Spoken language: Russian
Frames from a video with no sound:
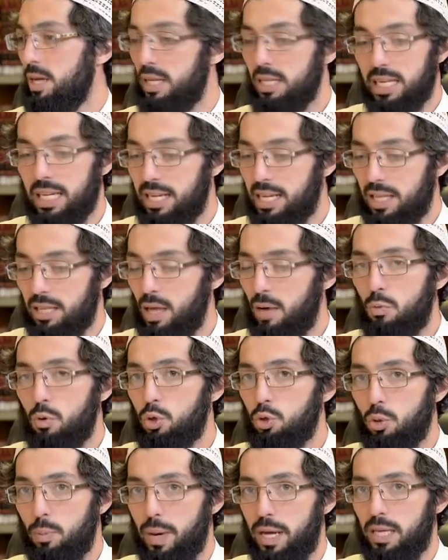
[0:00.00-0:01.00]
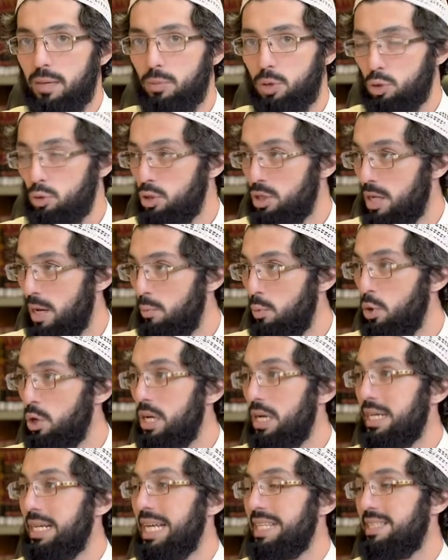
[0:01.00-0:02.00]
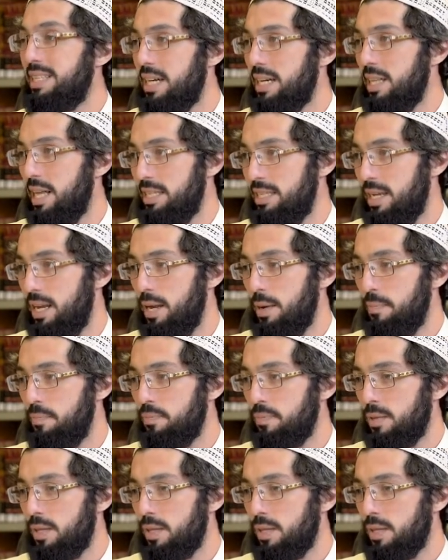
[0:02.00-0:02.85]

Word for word: не для того, чтобы они между собой разногласили.